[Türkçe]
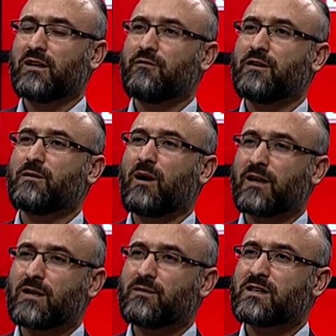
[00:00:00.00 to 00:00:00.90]
efendim
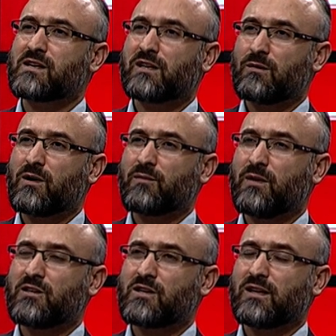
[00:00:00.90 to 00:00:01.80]
haram nazarla
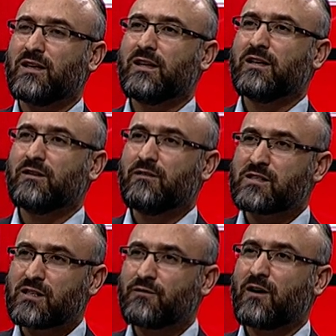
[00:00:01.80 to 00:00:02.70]
bakmayacak ve
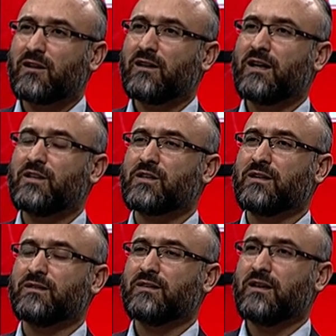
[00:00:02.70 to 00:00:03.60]
sırf Allah için